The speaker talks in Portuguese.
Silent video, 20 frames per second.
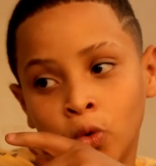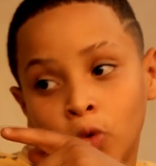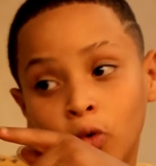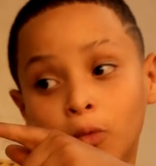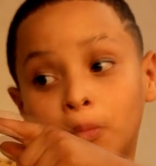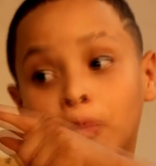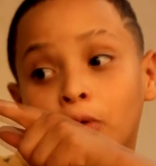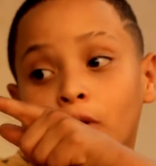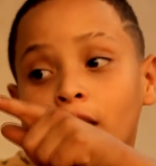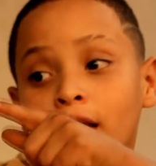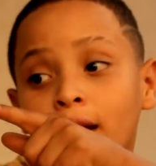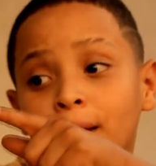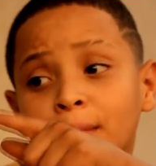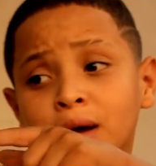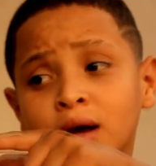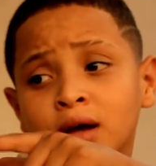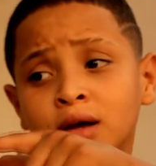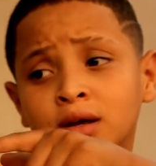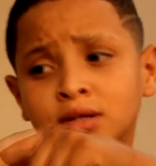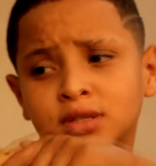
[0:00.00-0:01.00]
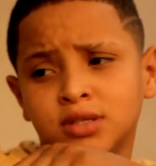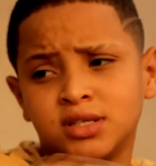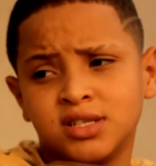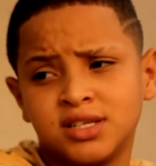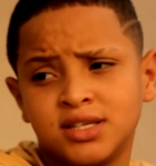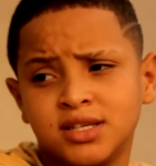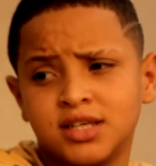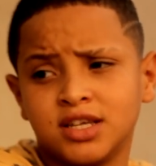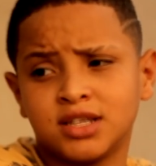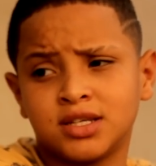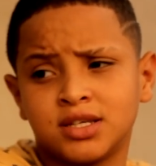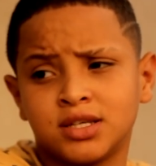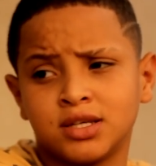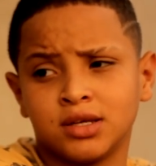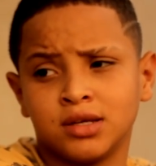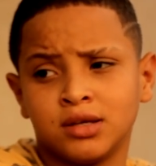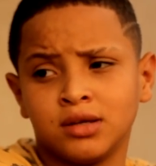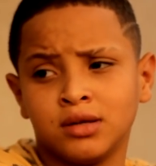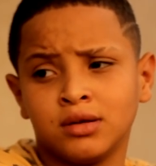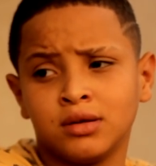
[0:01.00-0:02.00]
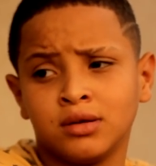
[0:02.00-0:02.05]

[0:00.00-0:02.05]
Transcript: O poema dizia assim: